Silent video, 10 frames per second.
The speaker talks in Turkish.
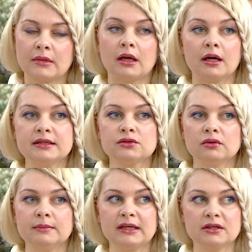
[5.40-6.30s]
Yani
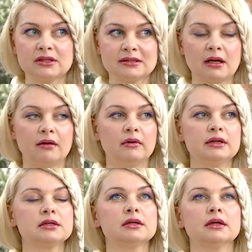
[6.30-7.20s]
şöyle birkaç etken
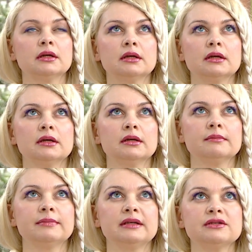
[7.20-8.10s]
var. Ee,
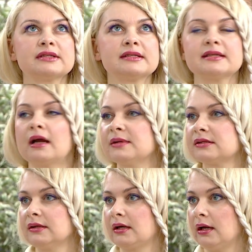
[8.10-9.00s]
birincisi
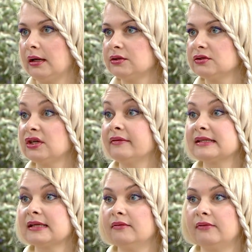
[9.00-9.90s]
serbest radikaller,
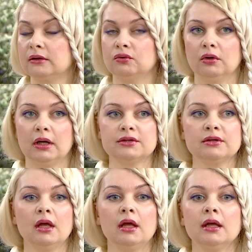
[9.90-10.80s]
çevresel faktörler,
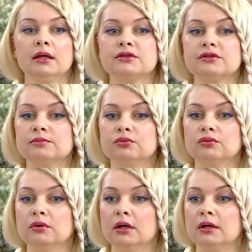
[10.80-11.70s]
işte
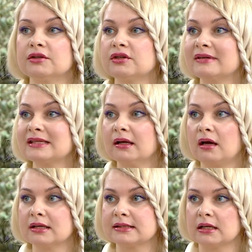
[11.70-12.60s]
bu e, çevresel
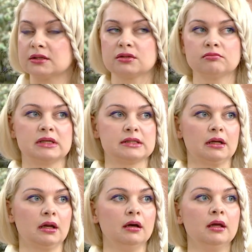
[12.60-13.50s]
gazlar
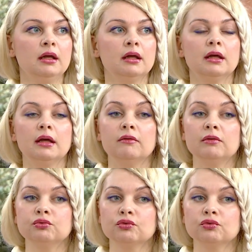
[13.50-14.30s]
mesela. E, ve